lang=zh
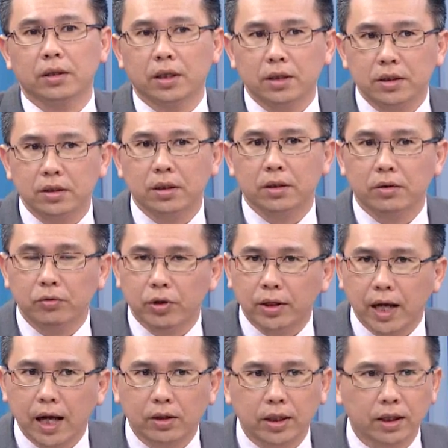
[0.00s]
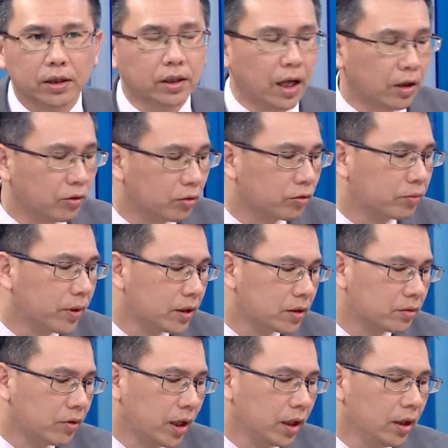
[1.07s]
你提示的会嘎强力嘎空股票
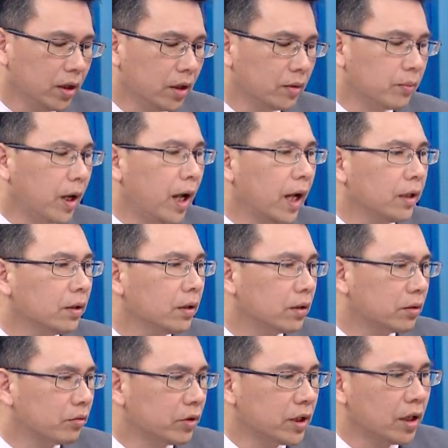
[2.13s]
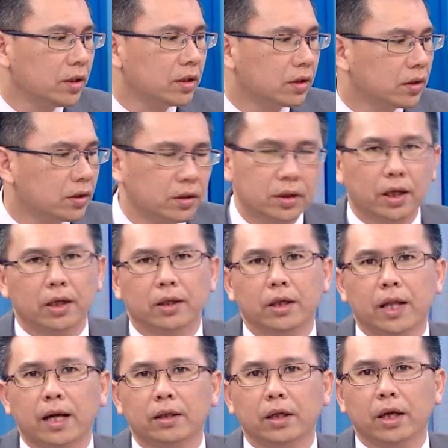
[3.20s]
之外，包含我相信这
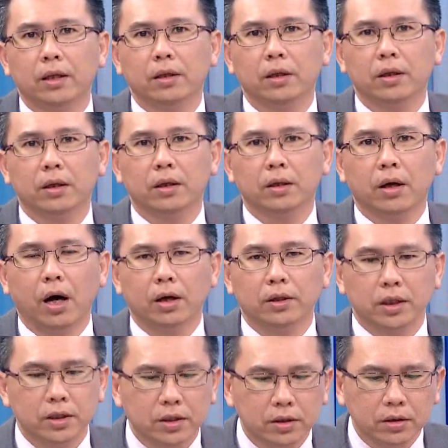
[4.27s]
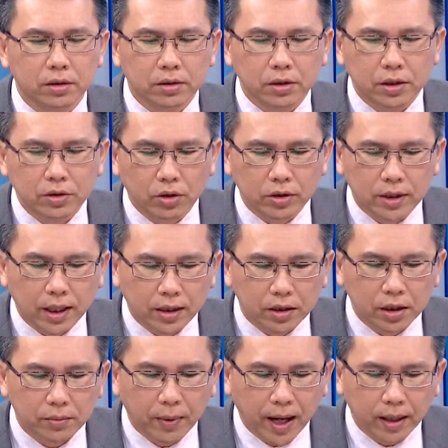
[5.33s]
一两天，好，其实你从上个
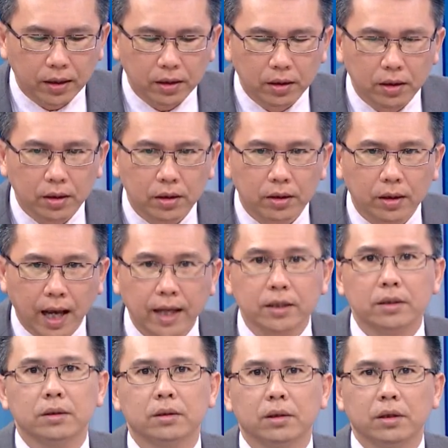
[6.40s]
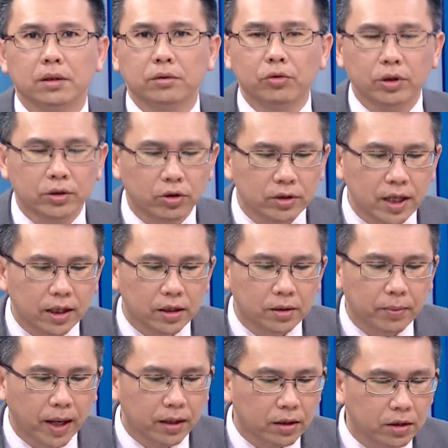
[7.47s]
礼拜开始，你如果从上个
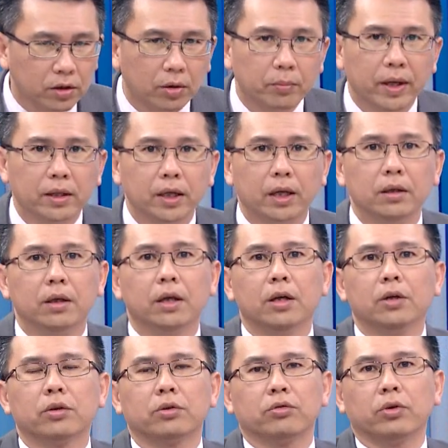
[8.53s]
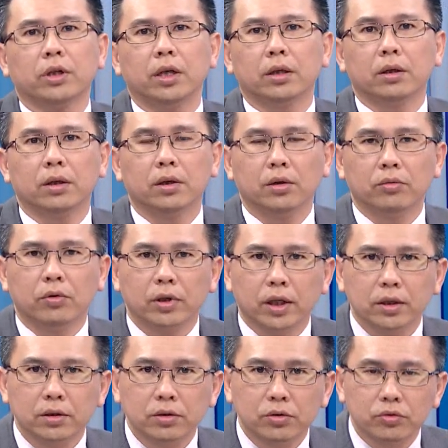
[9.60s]
礼拜你有每天锁定我
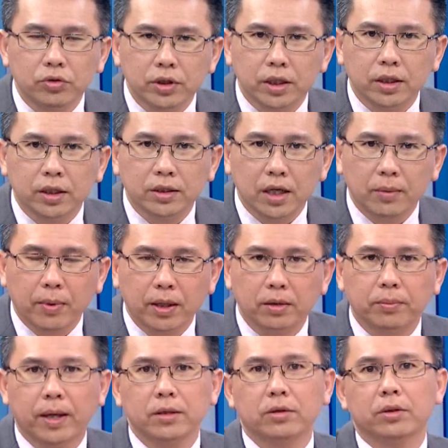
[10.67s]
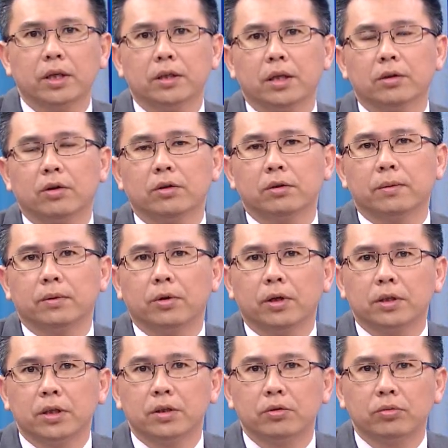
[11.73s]
跟苏贤的早盘的盘中连线，投资我都
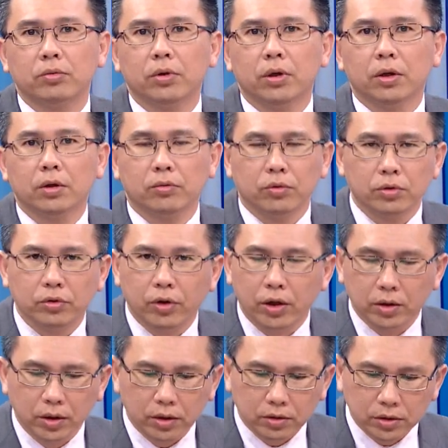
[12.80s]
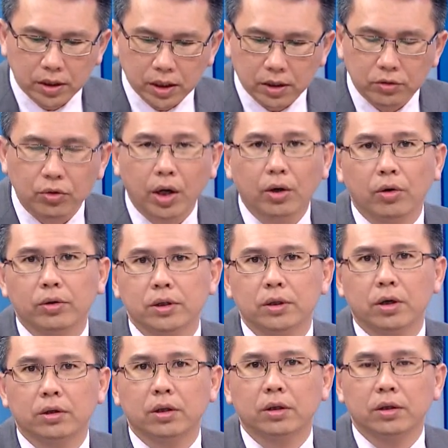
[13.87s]
很清楚。我说继双红
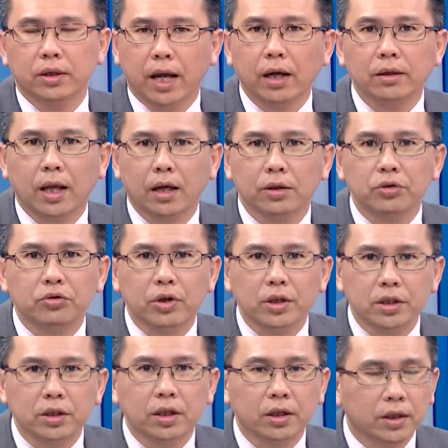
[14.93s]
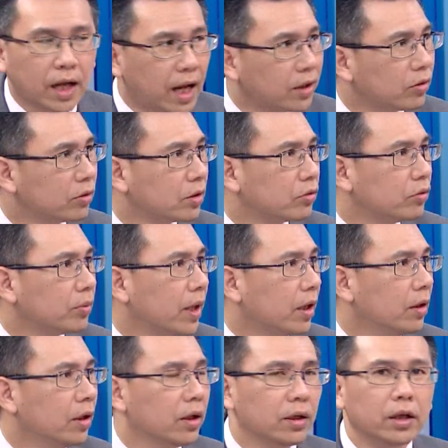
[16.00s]
之后的两档全新的嘎空的股
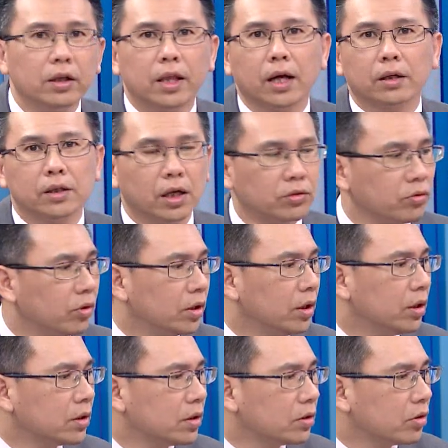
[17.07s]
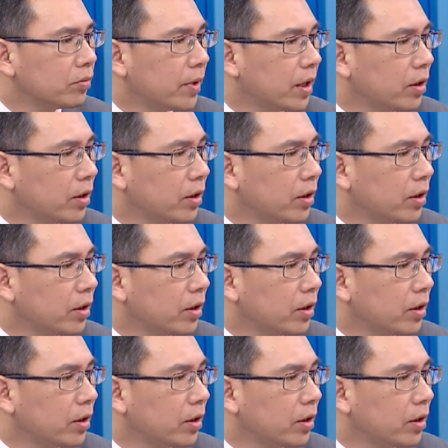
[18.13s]
票，一档叫做二四九